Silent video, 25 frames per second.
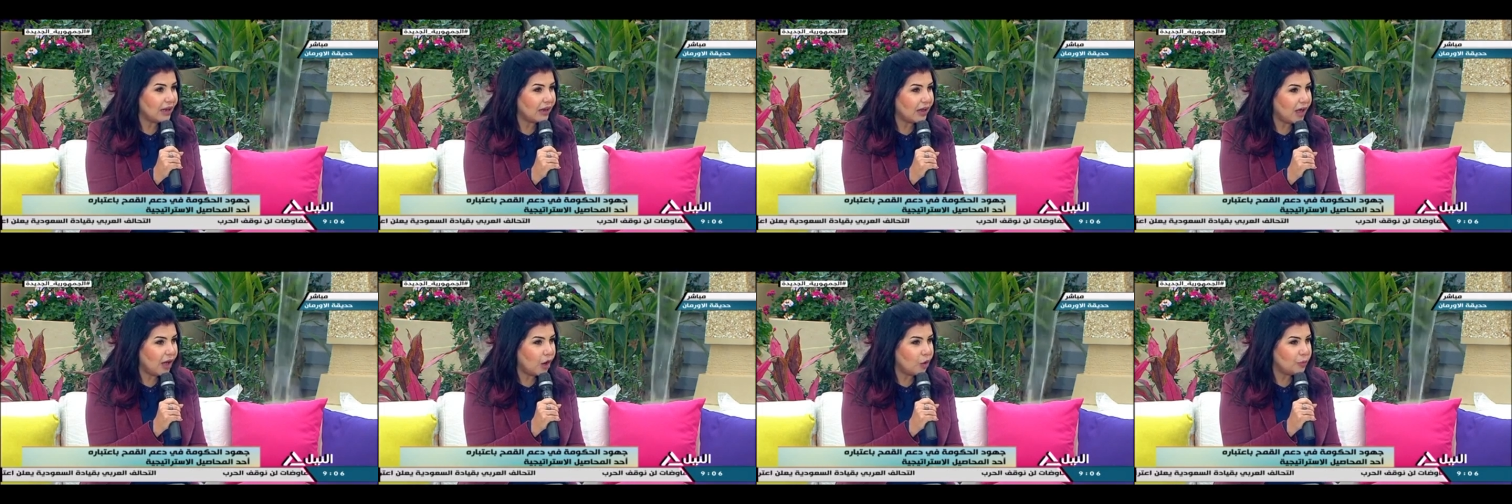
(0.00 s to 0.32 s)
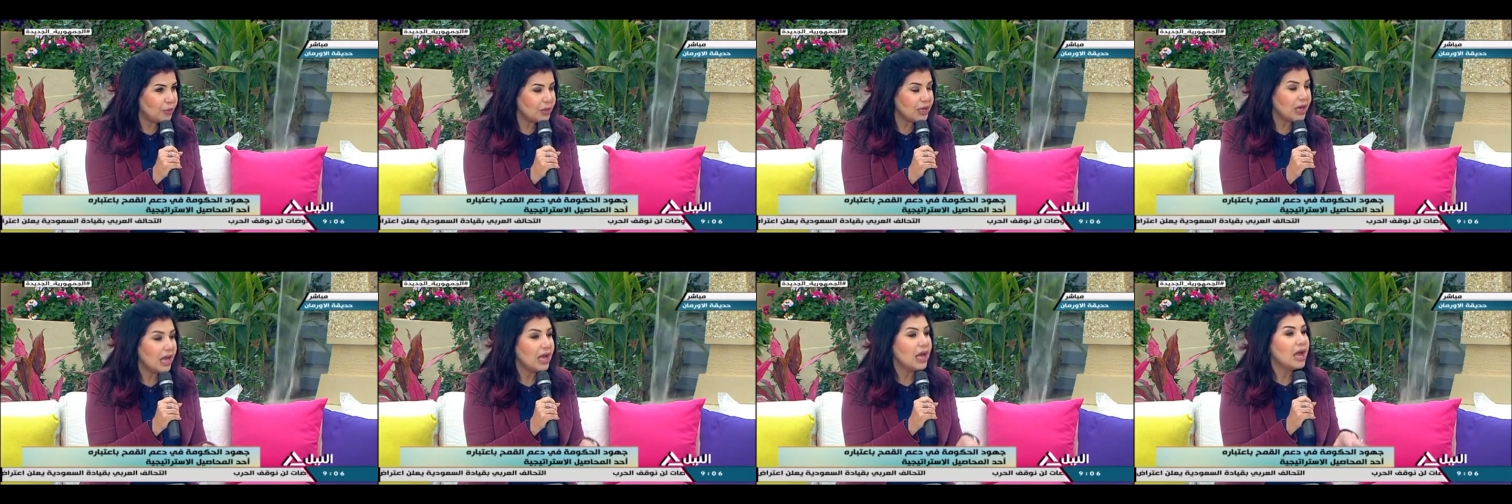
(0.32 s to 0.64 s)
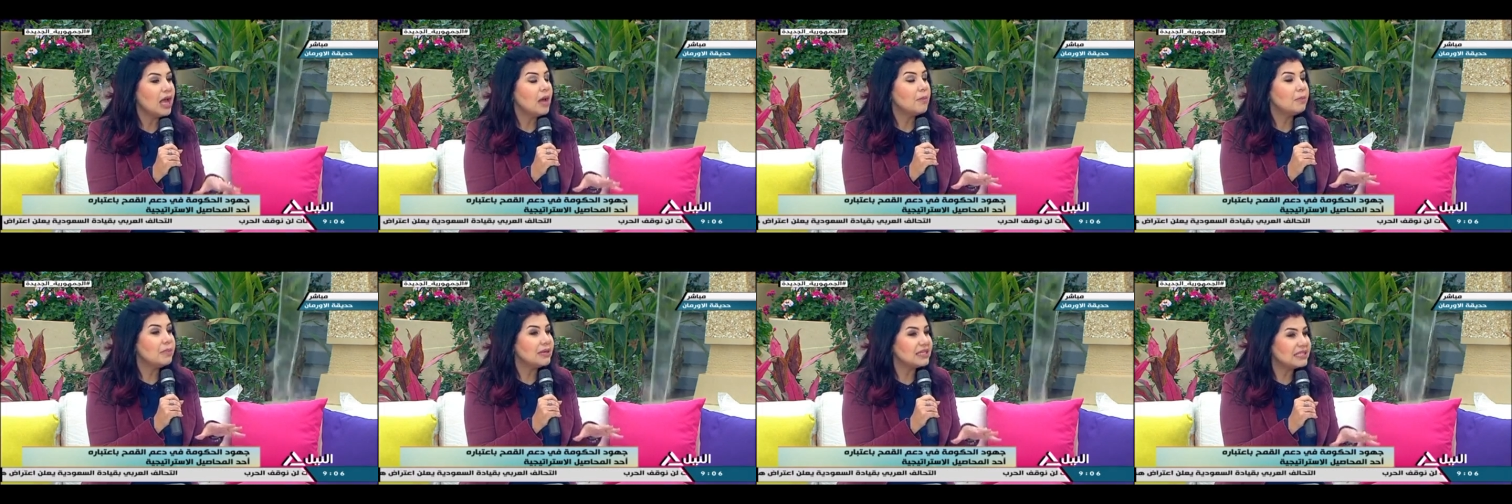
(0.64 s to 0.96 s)
القومي
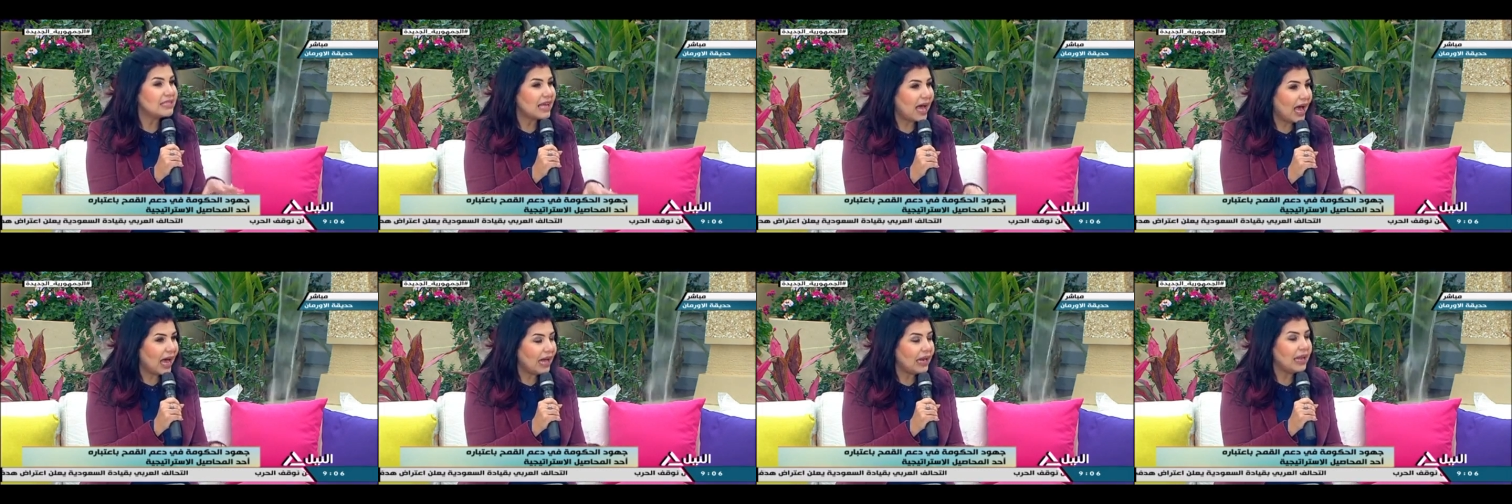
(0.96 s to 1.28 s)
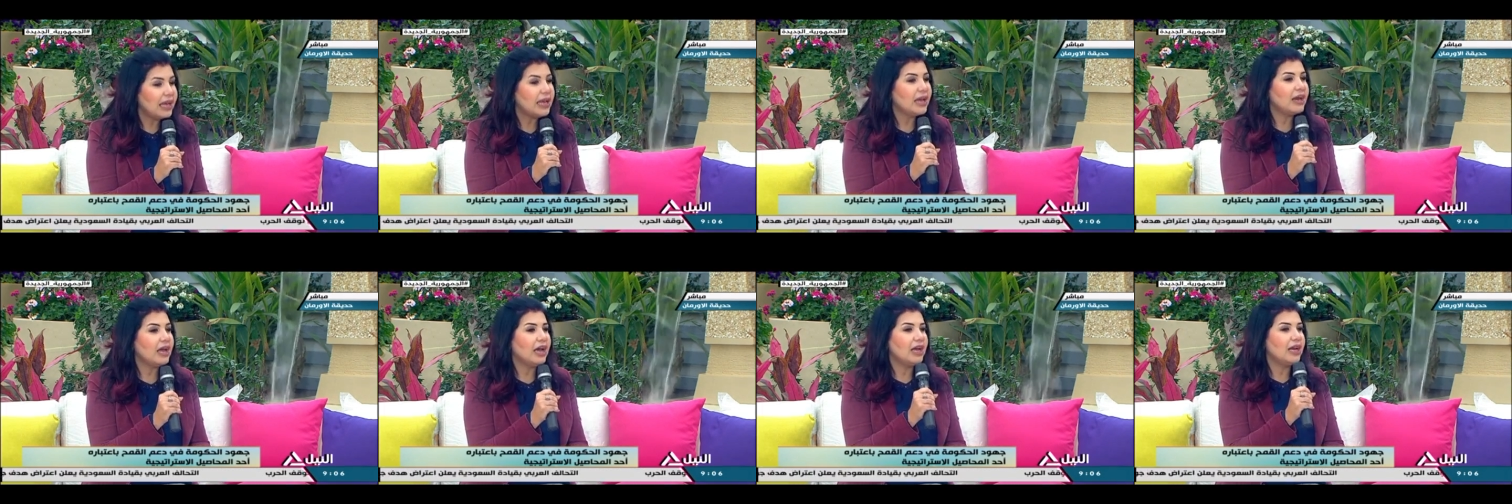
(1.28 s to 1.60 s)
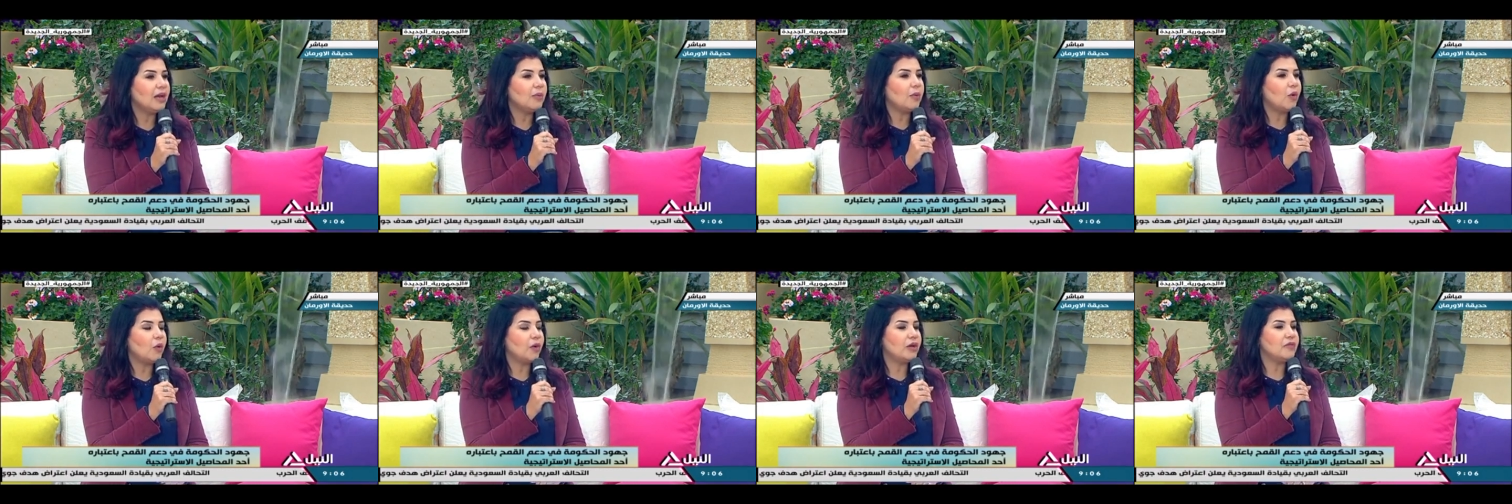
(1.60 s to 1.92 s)
بس حاليا
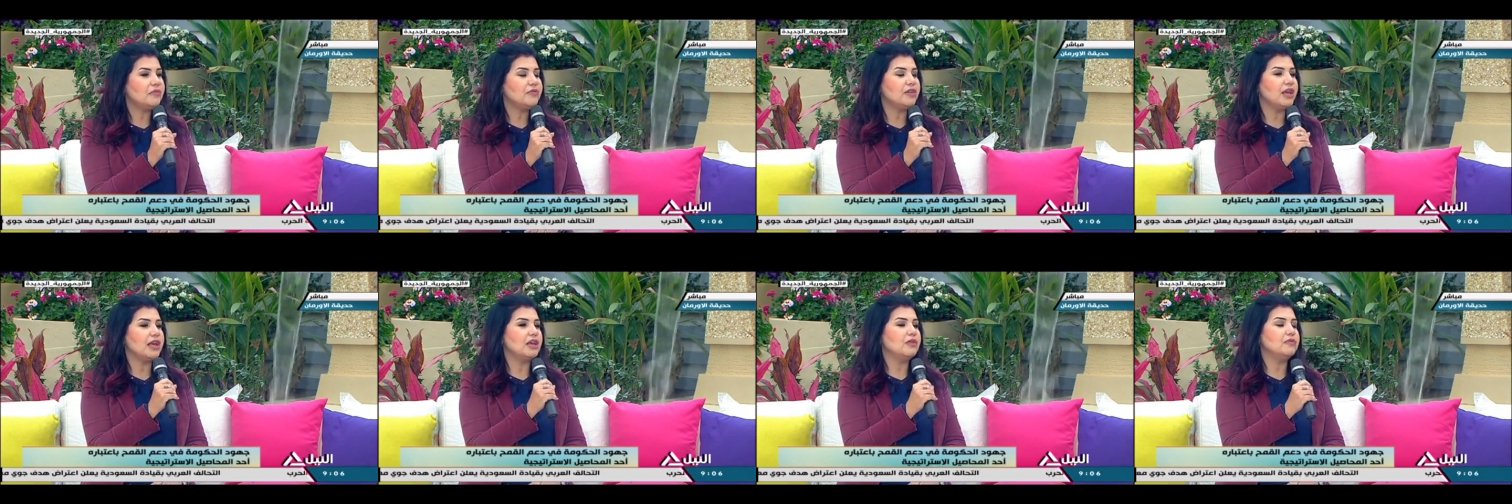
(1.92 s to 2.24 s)
احنا موقفنا ايه